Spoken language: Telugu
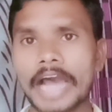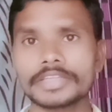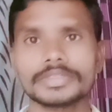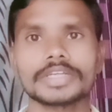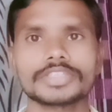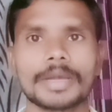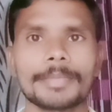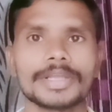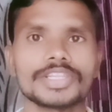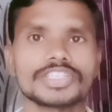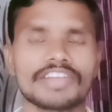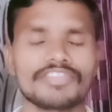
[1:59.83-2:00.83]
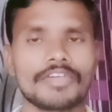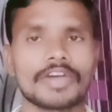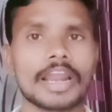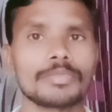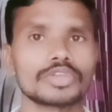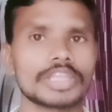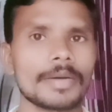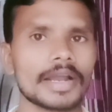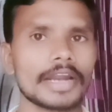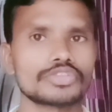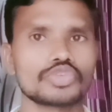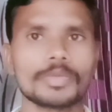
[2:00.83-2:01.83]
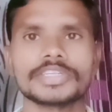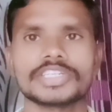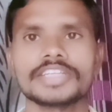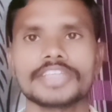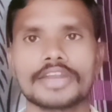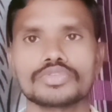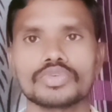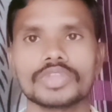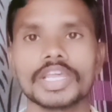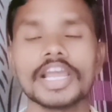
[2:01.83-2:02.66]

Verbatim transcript: ఆస్తులకు సంబంధించిన వివరాలు మొత్తం అక్కడ చూపించడం జరుగుతుంది